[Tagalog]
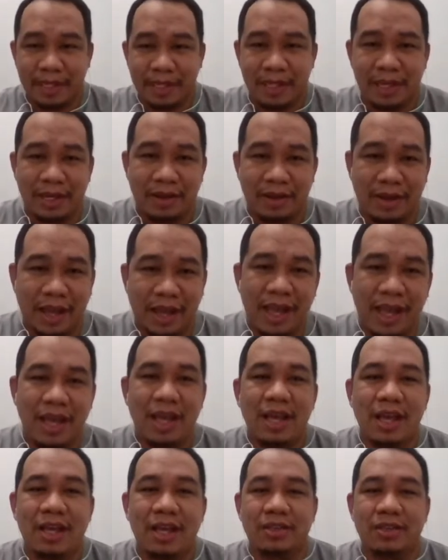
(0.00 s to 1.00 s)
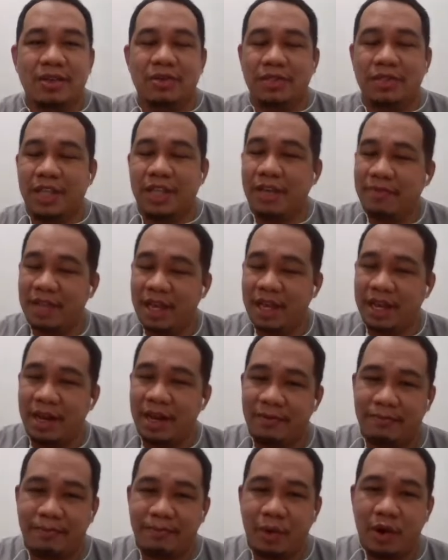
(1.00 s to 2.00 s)
Okay? So, safety and
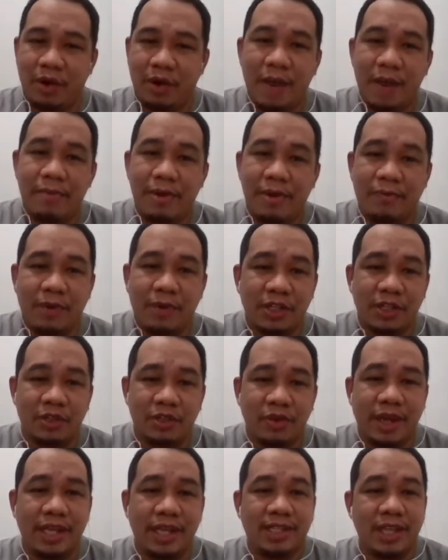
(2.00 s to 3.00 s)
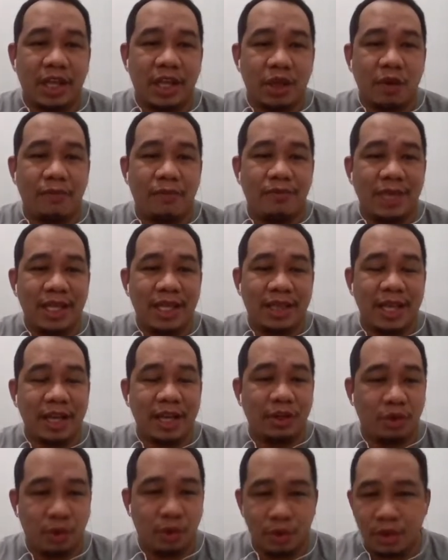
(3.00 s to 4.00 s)
health program refers to a set of
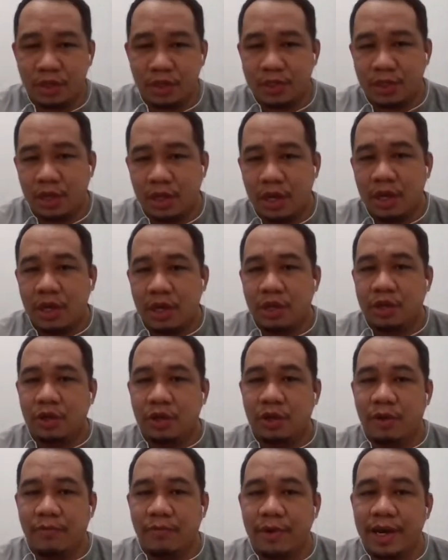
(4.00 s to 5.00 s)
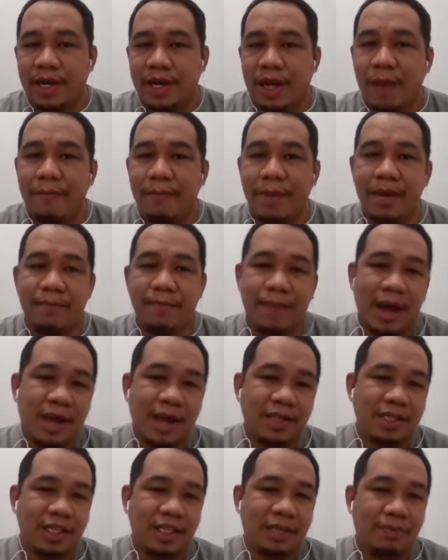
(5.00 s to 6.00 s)
detailed rules to govern company
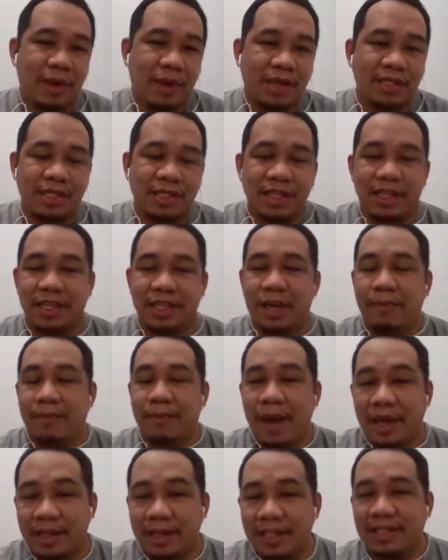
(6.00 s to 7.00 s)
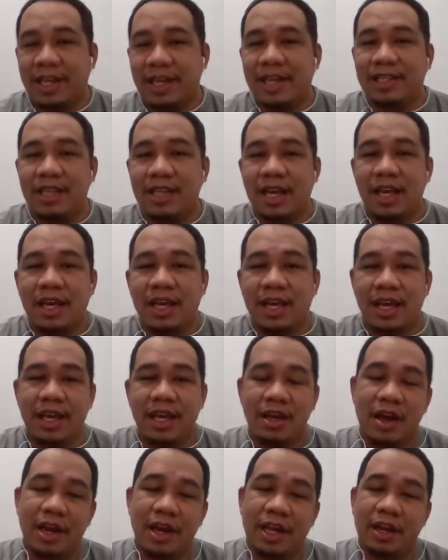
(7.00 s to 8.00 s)
policies, processes, and practices in
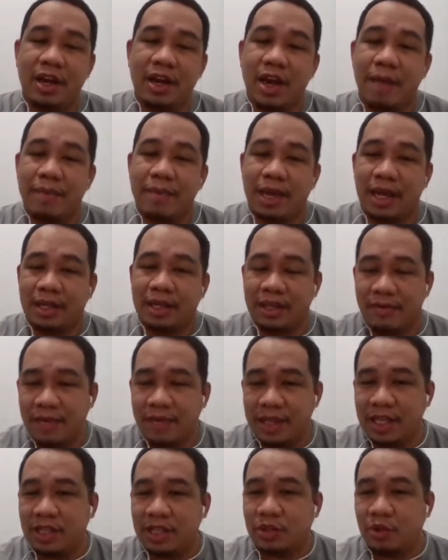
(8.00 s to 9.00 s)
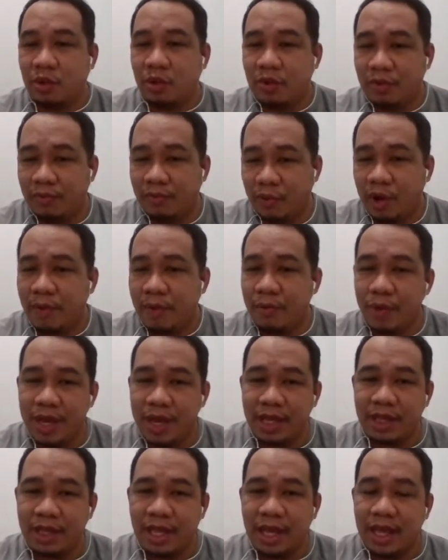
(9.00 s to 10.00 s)
all economic activities to conform
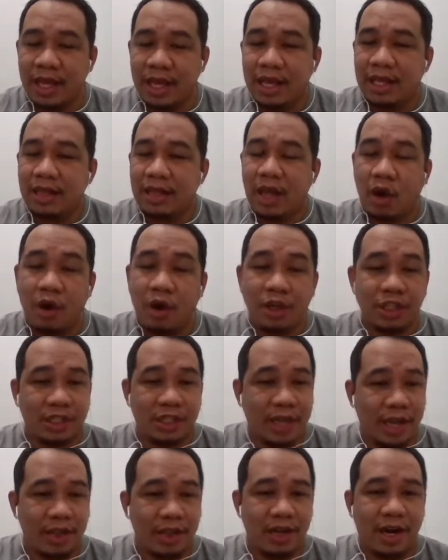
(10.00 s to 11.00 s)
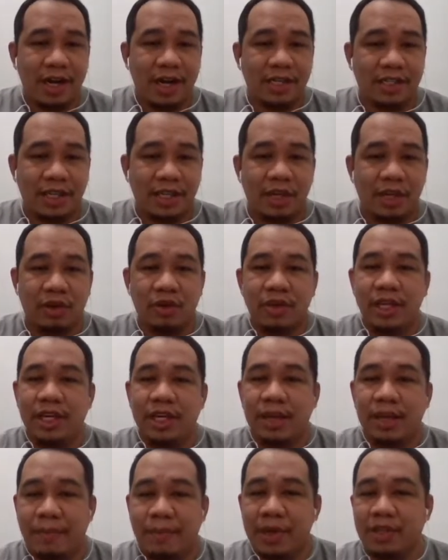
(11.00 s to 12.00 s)
with the OSH standards, including
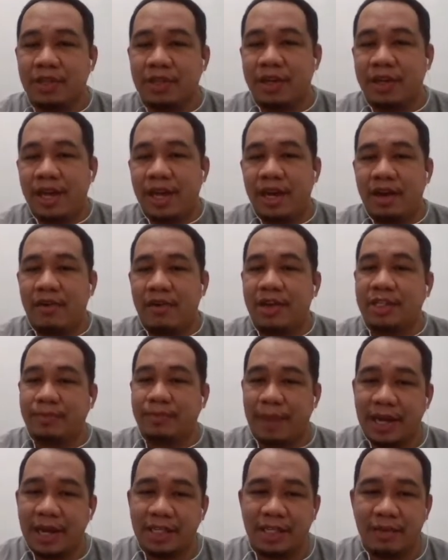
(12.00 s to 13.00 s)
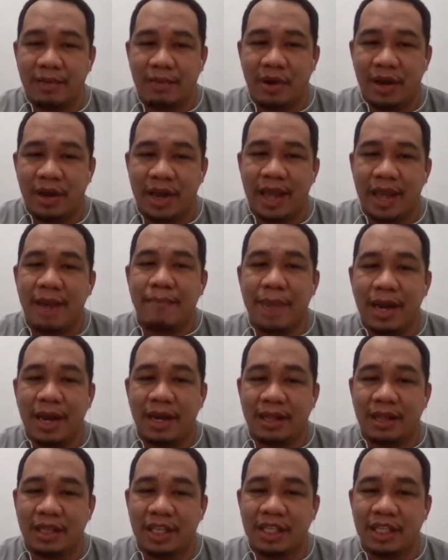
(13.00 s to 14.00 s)
the personnel responsible and
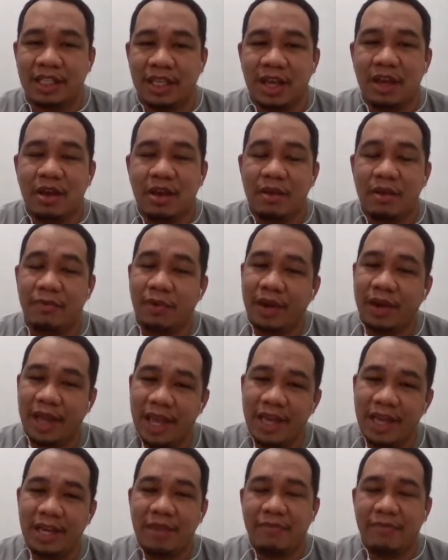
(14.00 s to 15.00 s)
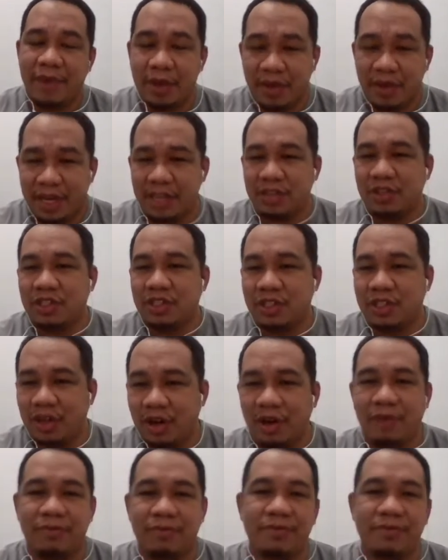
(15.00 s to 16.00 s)
penalties for any violations thereof.